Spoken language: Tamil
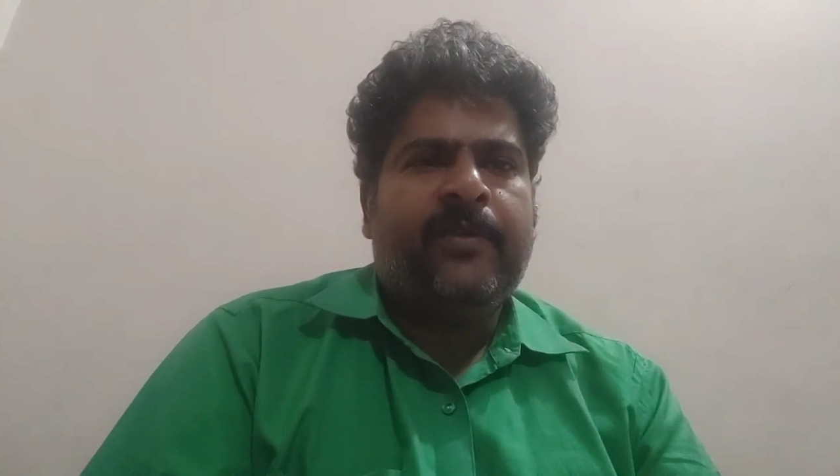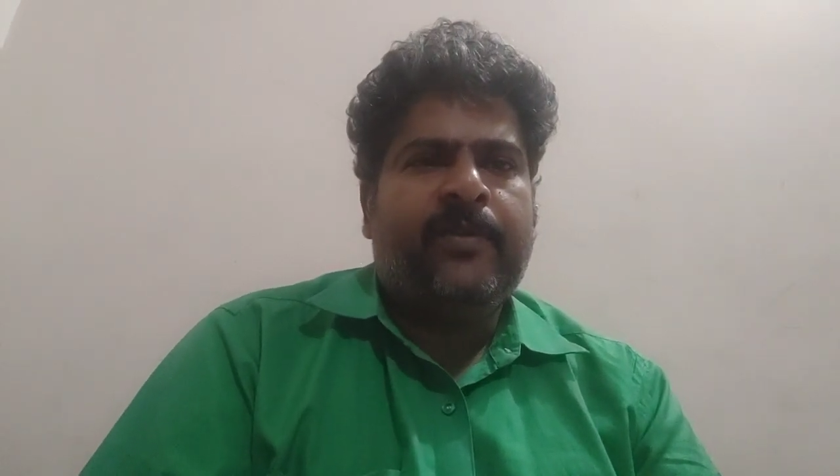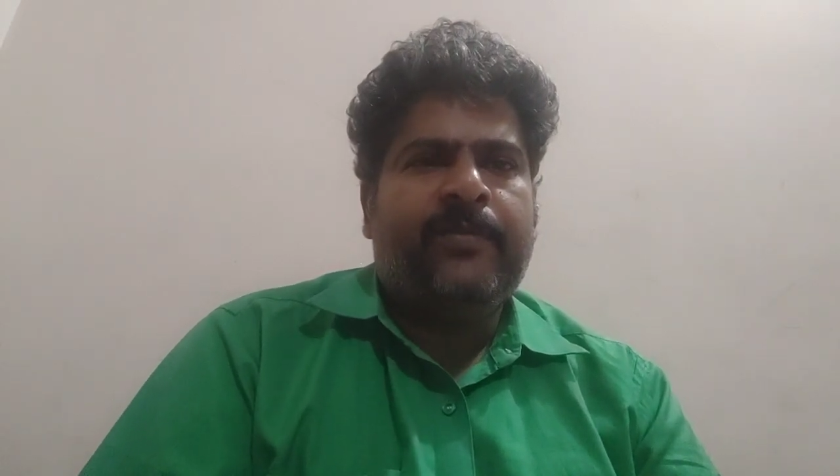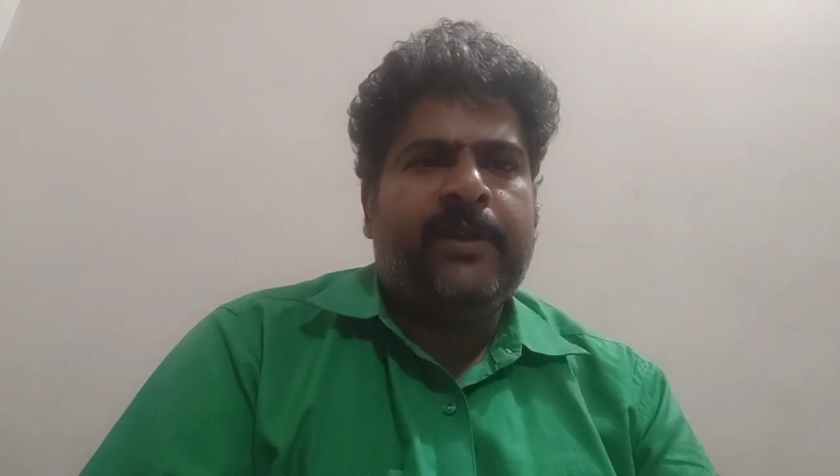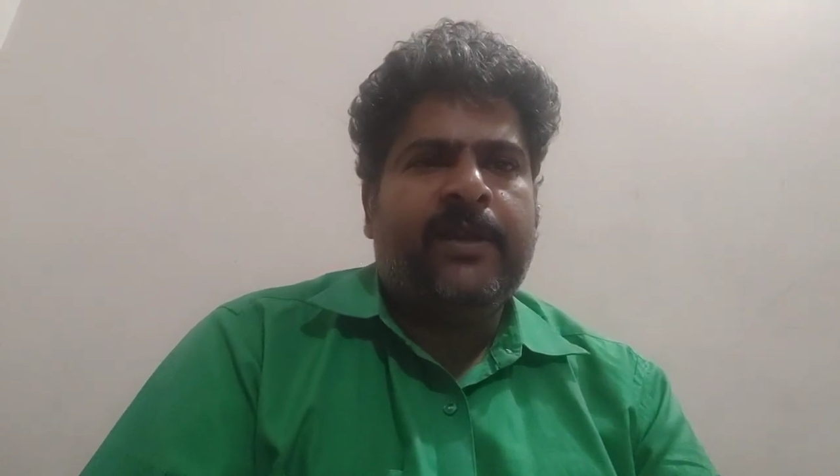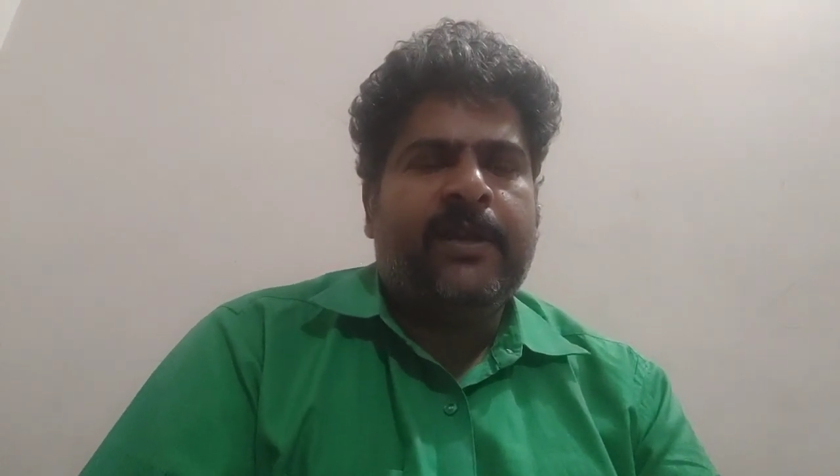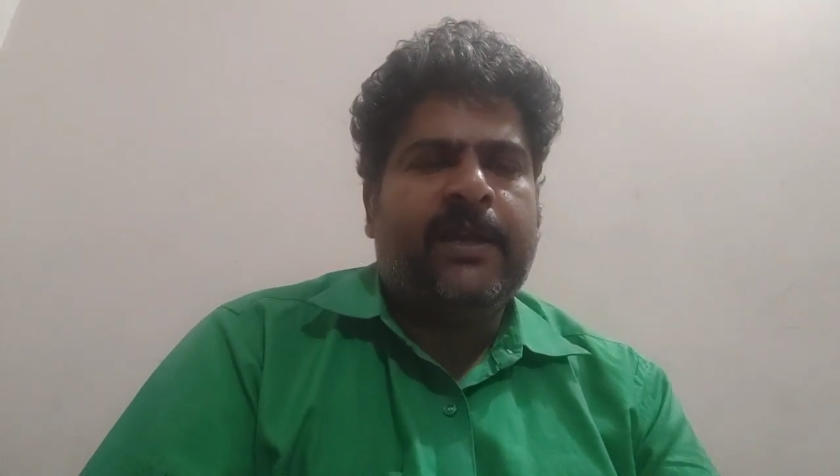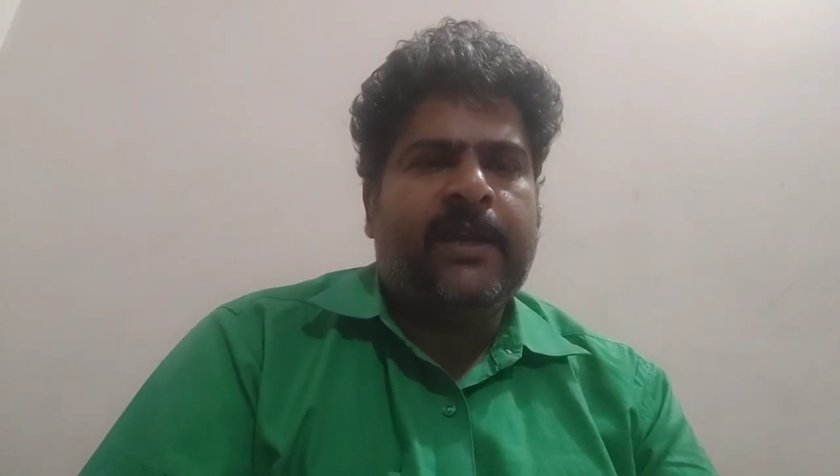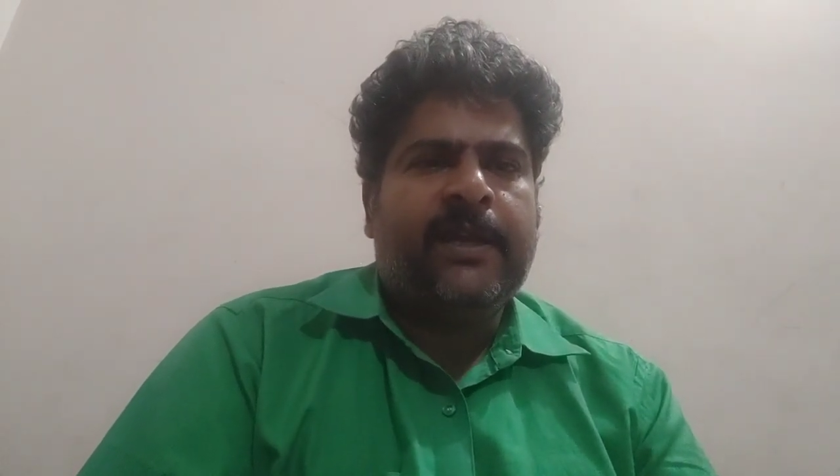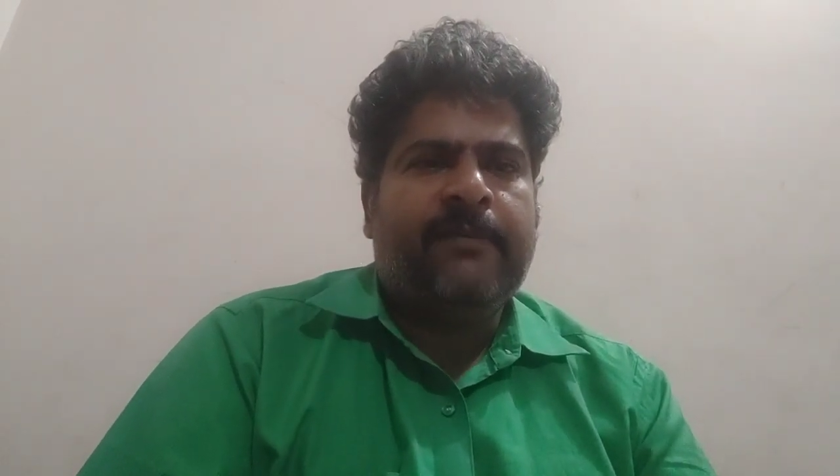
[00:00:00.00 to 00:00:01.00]
யூடியூப் சேனல்
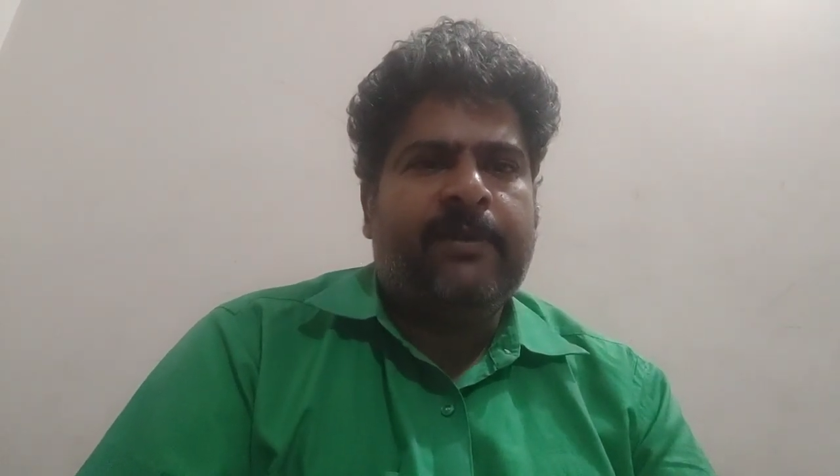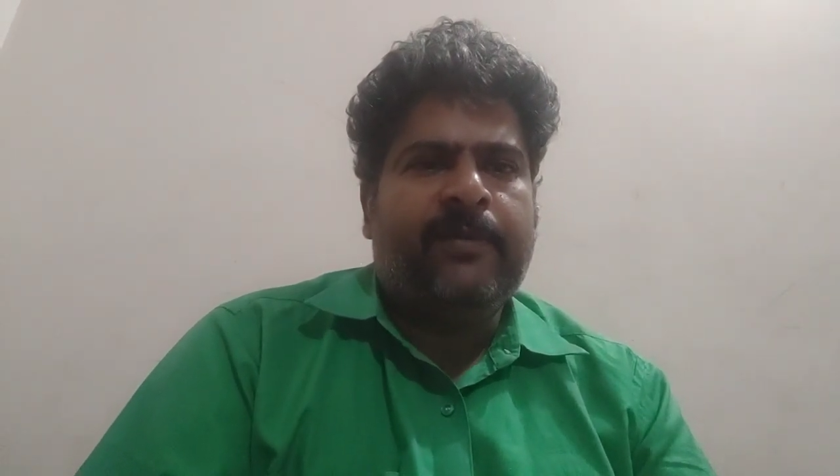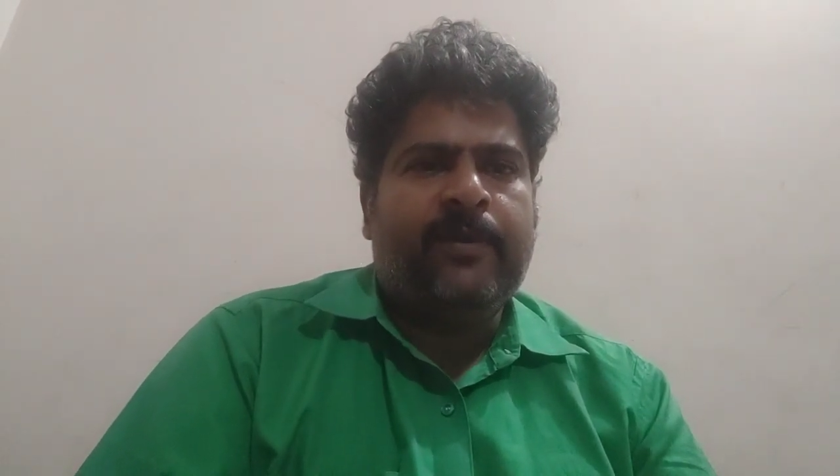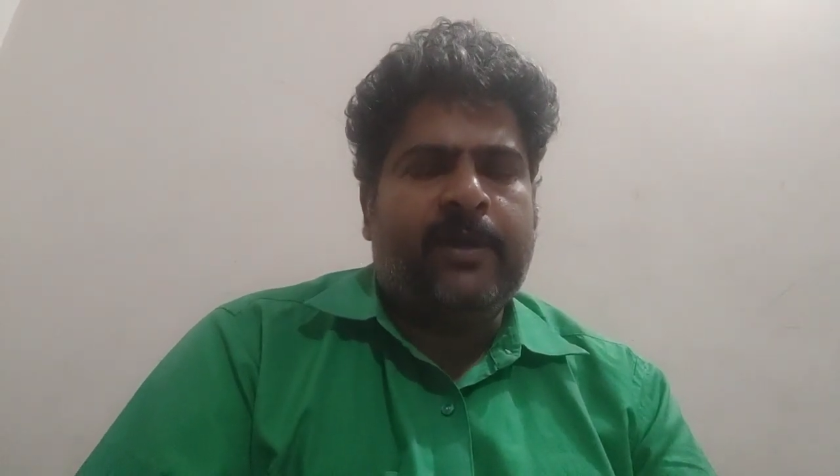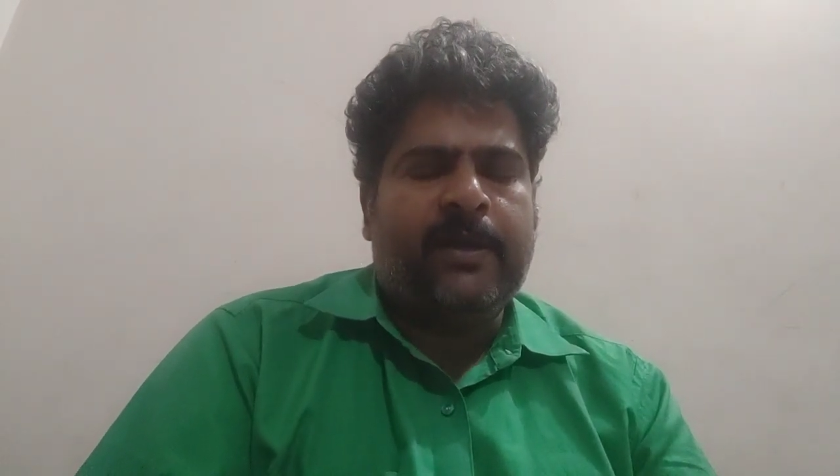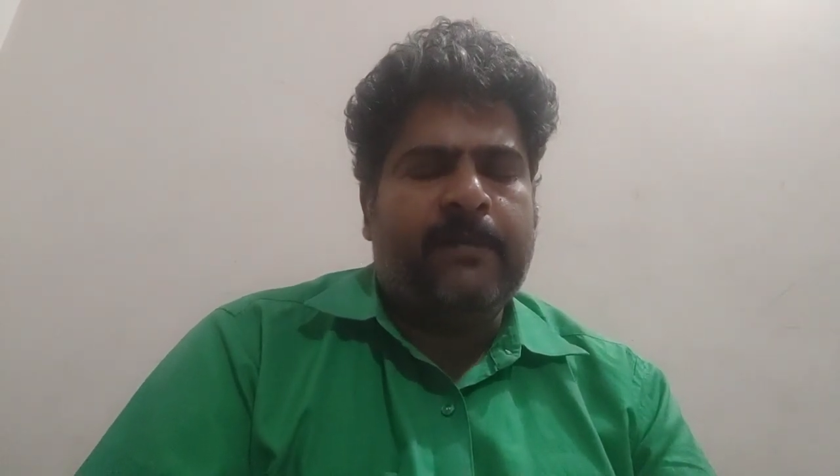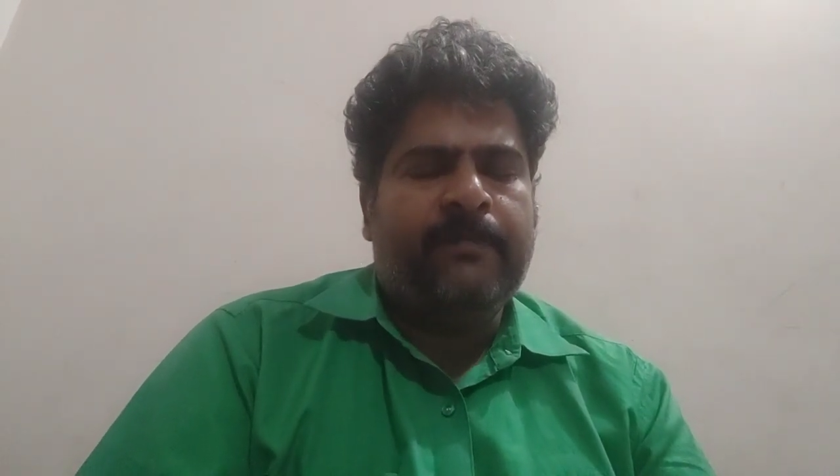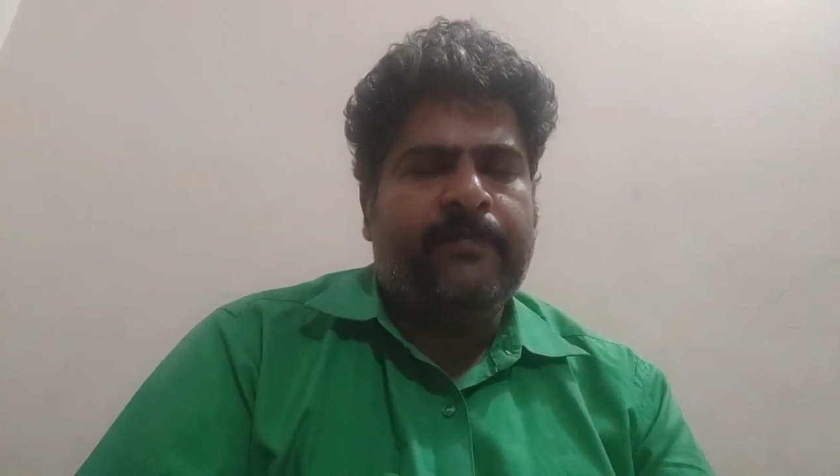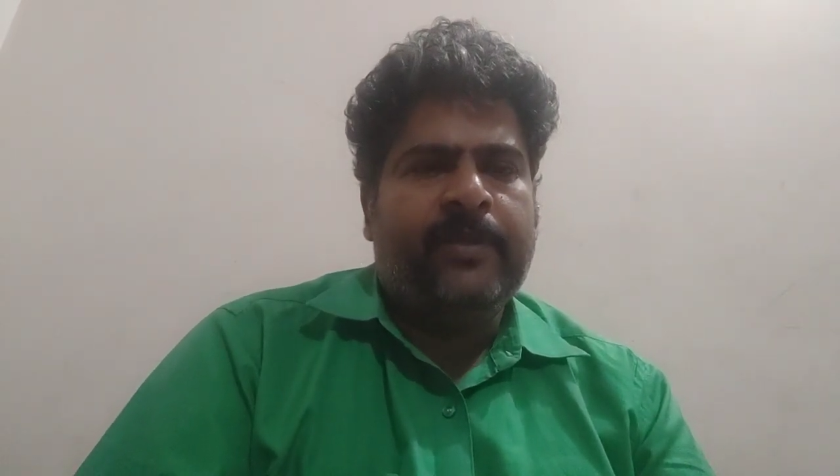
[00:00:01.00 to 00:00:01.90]
நேர்கள் அனைவருக்கும் வணக்கம்